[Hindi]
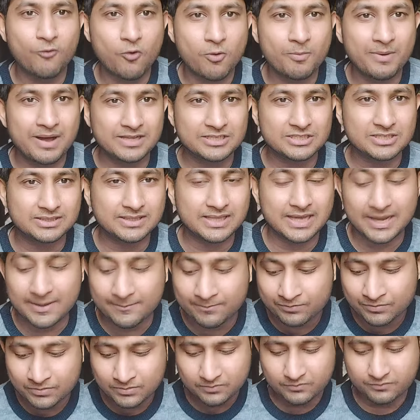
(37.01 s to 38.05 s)
फोम आ जाता
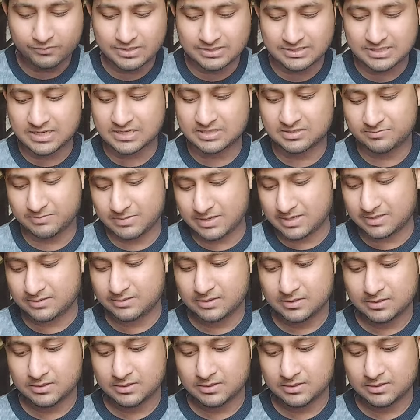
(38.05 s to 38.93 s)
है वैसे इसमें